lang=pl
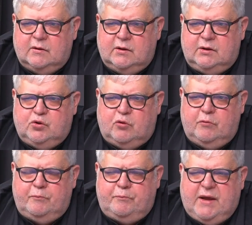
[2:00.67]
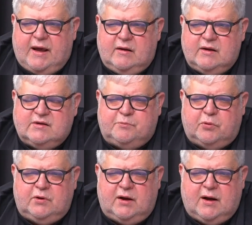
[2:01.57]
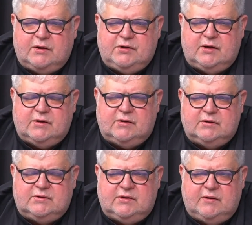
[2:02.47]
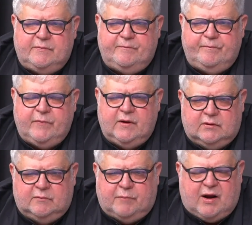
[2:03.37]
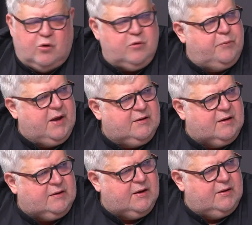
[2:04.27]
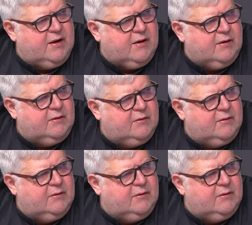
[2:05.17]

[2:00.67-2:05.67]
I tu pięknie spotyka się z tym paraolimpiada, ta idea.